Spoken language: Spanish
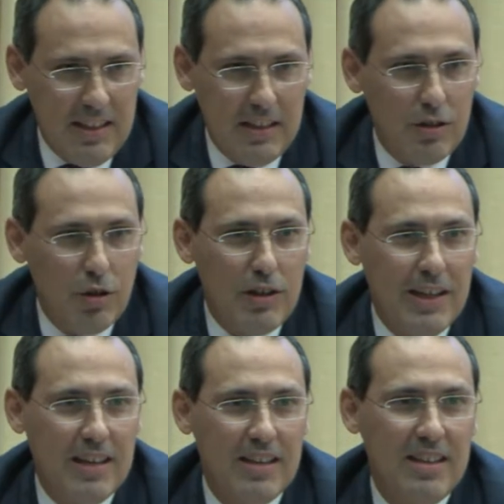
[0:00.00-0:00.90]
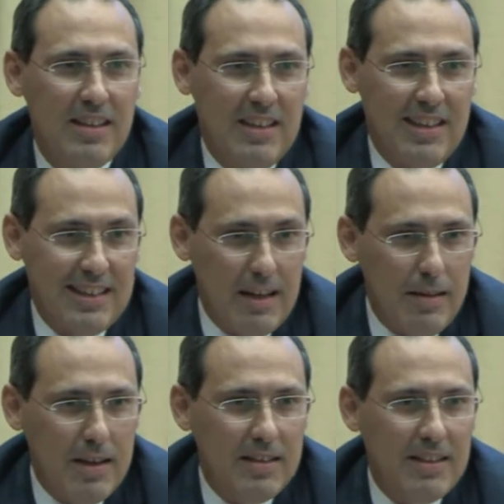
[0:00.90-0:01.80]
historia
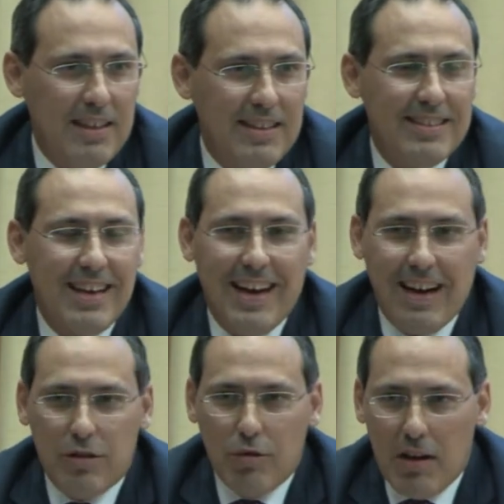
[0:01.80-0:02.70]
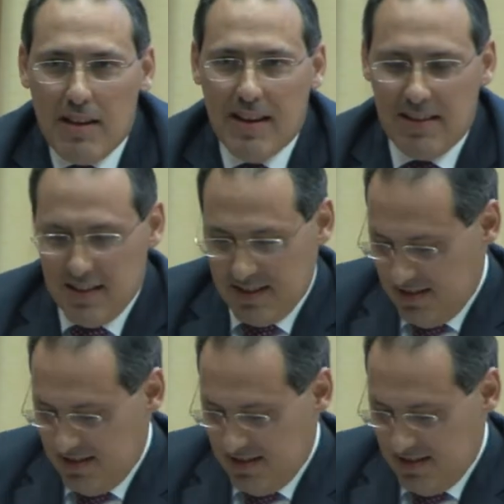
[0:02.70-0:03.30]
reciente, es actualidad